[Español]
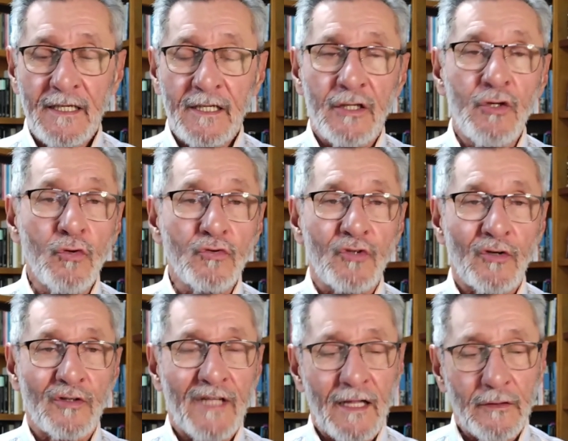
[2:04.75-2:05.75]
y un
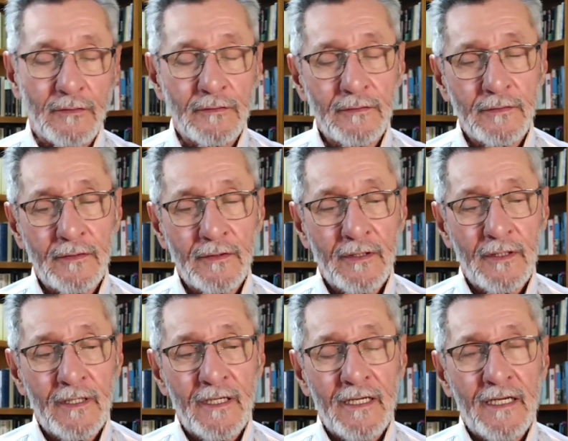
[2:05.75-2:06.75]
soldado
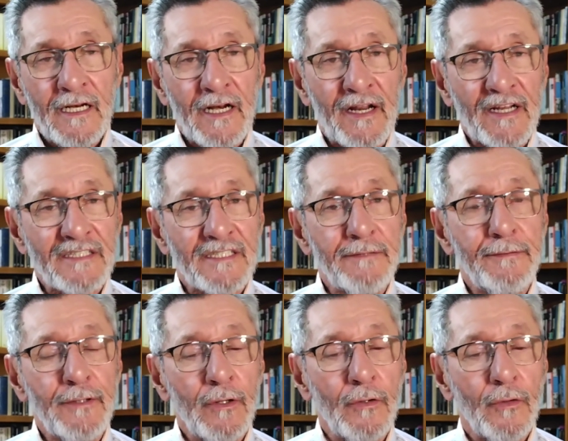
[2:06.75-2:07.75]

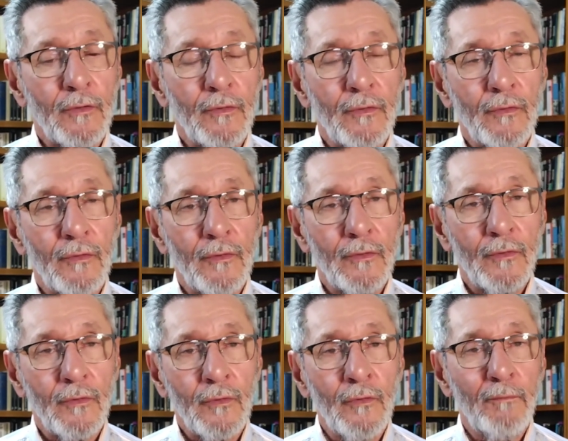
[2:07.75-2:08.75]
recibió
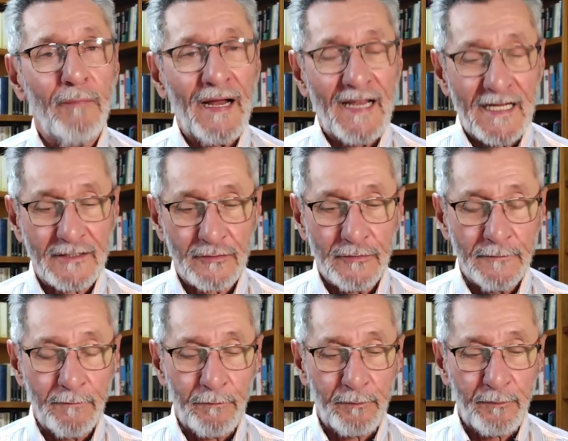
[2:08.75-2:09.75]
un balazo
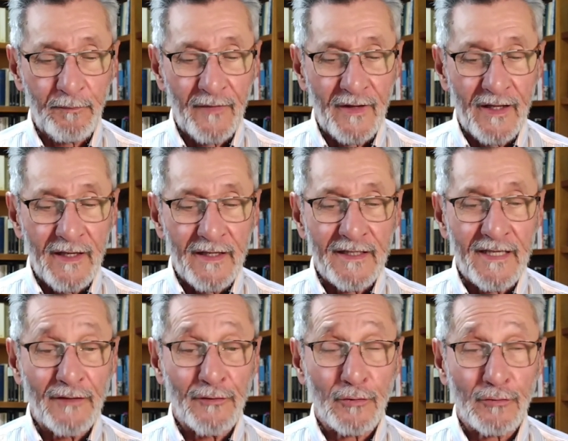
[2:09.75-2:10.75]
y
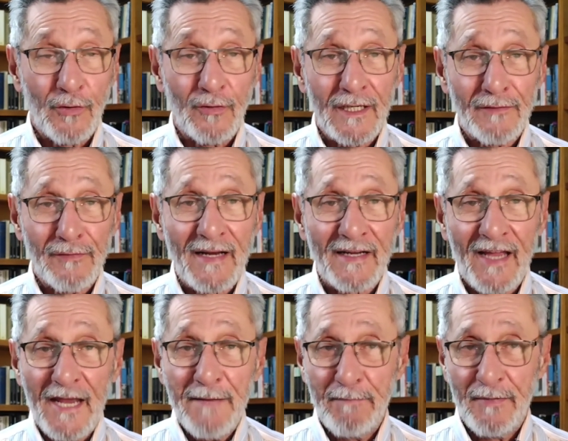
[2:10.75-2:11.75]
el doctor Legrand
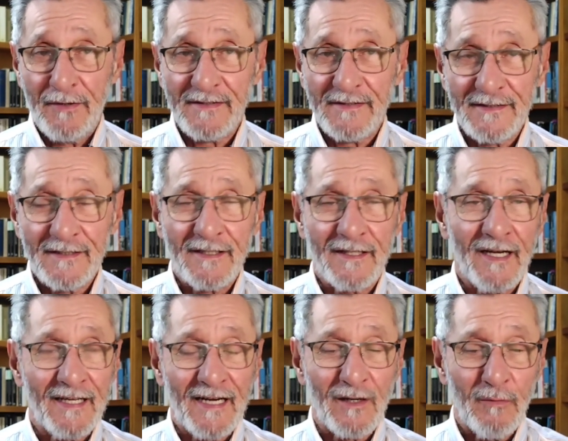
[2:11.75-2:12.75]
Capers,
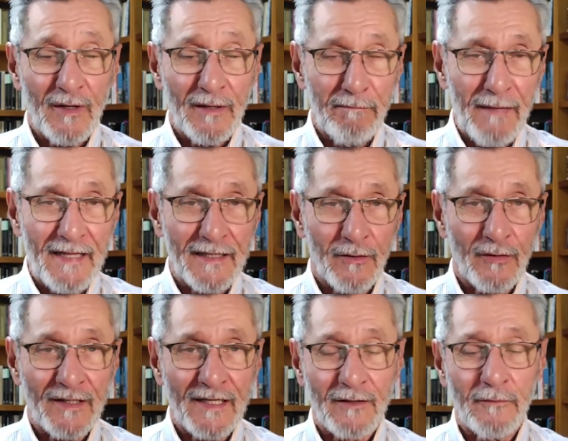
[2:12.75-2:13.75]
que era como el médico
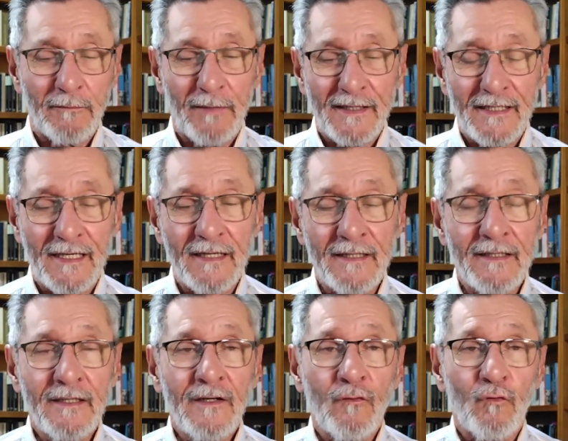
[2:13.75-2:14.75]
de la compañía,
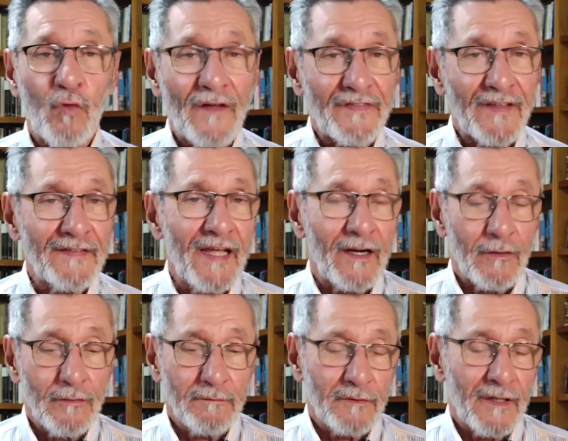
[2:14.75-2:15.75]
fue a
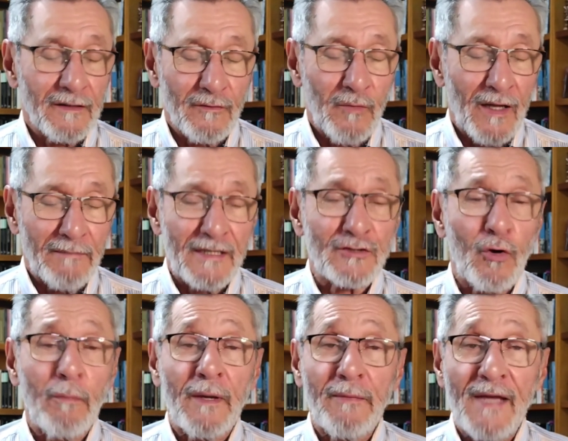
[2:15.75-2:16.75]
atenderlo. Como además
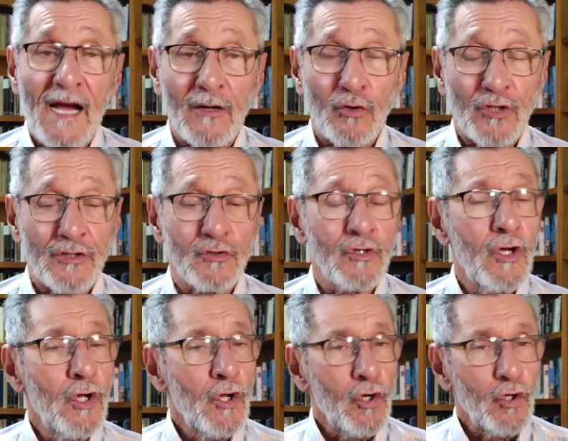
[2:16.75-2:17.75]
convivía con ellos,
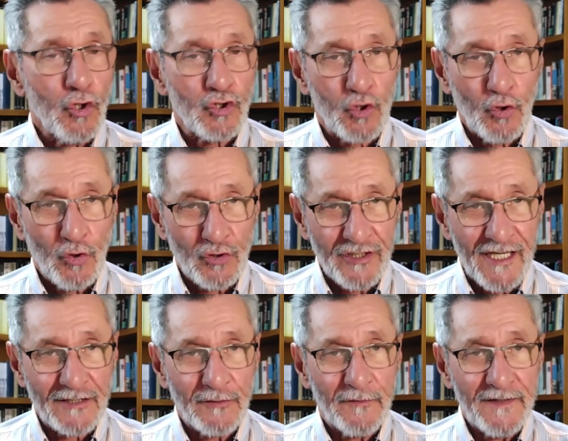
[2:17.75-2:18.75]
los
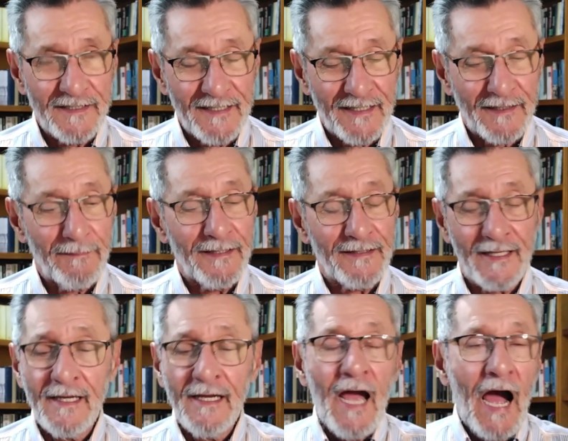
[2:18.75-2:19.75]
conocía
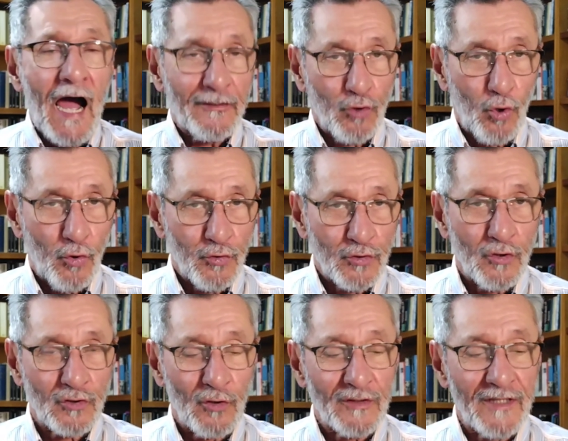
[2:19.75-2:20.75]
suficientemente a todos
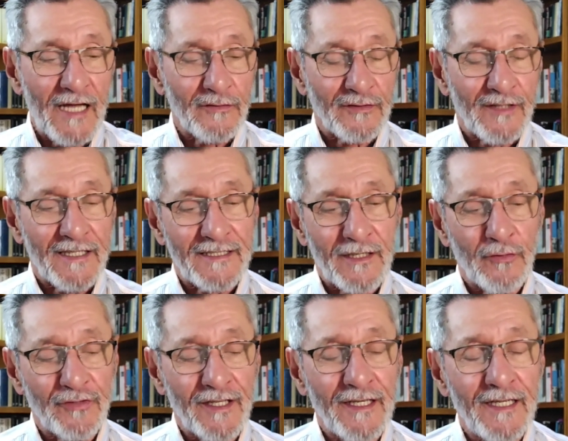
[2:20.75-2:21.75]
los soldados de ese
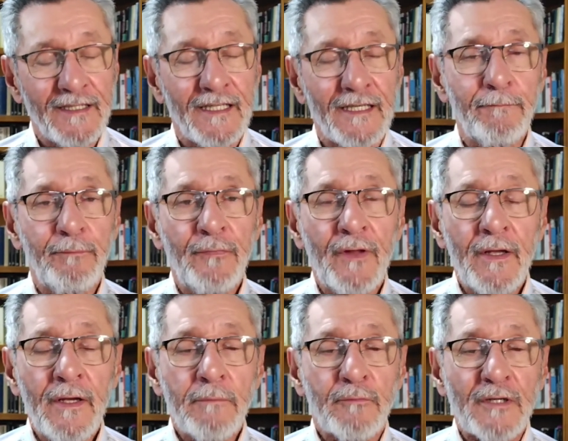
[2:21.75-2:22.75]
contingente.
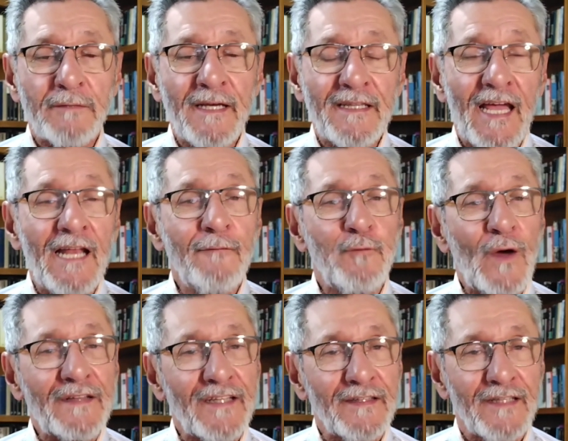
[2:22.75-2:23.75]
Pues bien, él fue
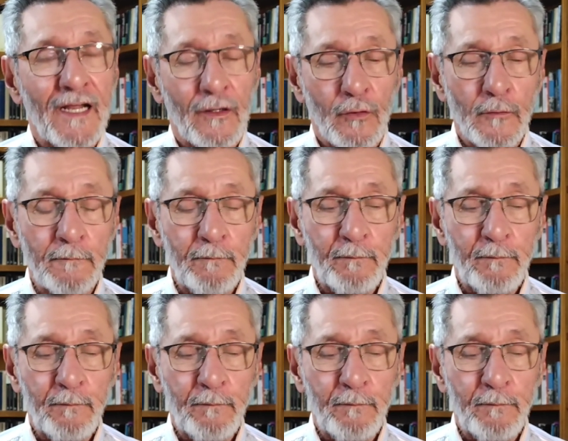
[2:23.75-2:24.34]
a atenderlo